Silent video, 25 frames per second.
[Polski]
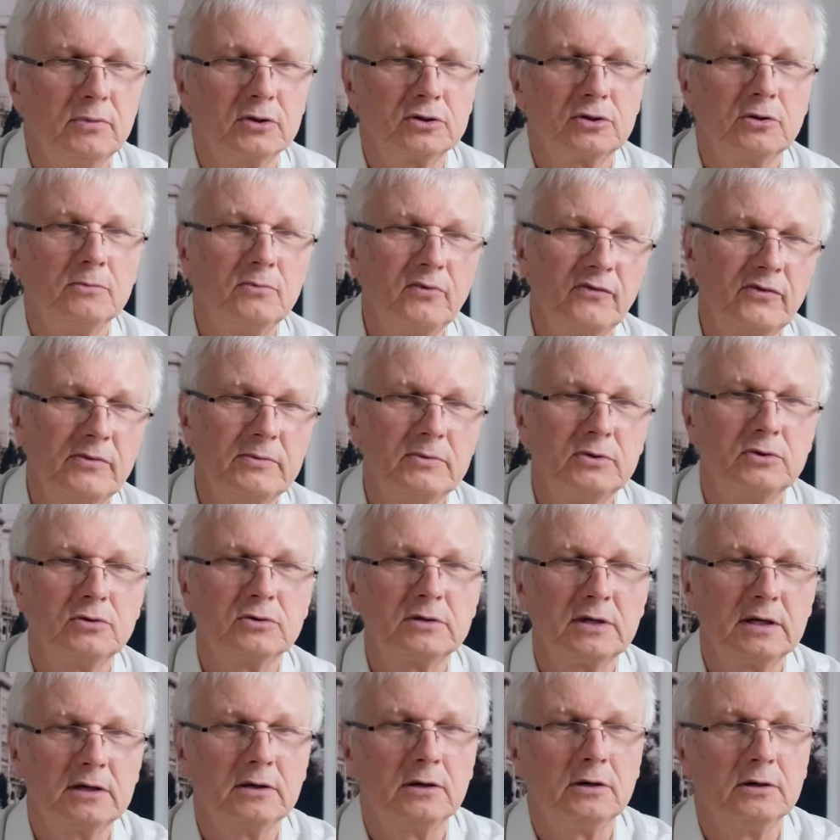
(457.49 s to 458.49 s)
bo to mówimy
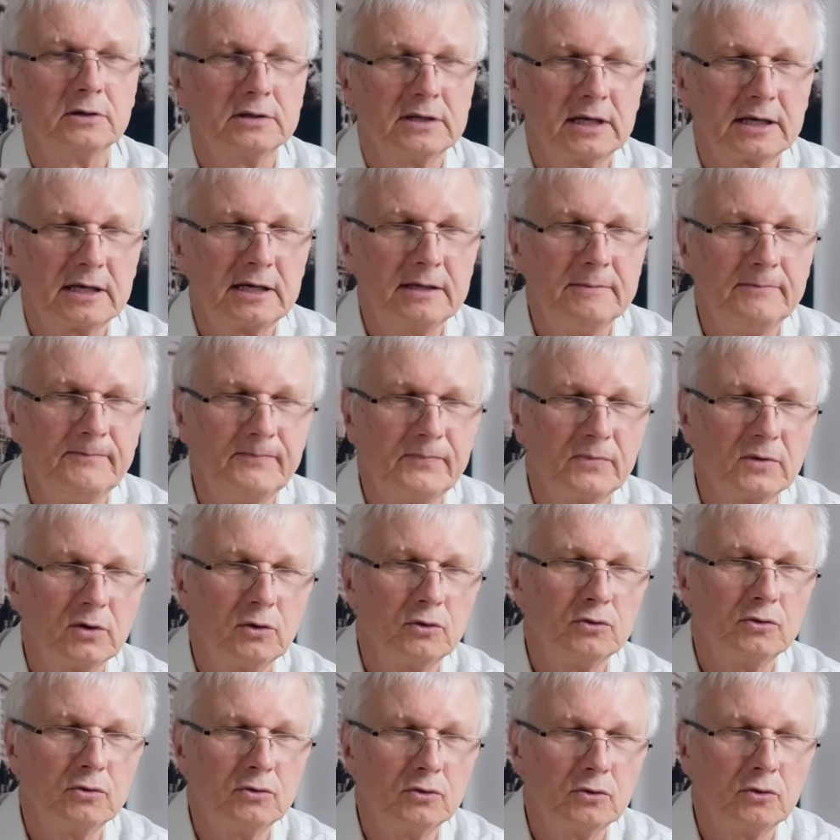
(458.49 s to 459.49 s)
tutaj o takim
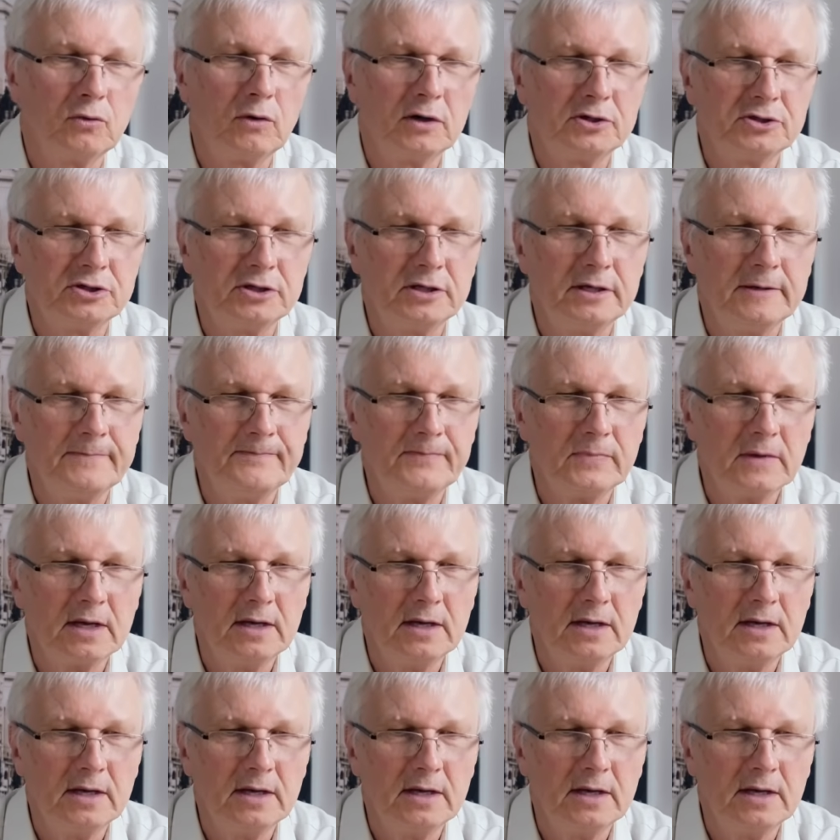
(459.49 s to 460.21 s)
układzie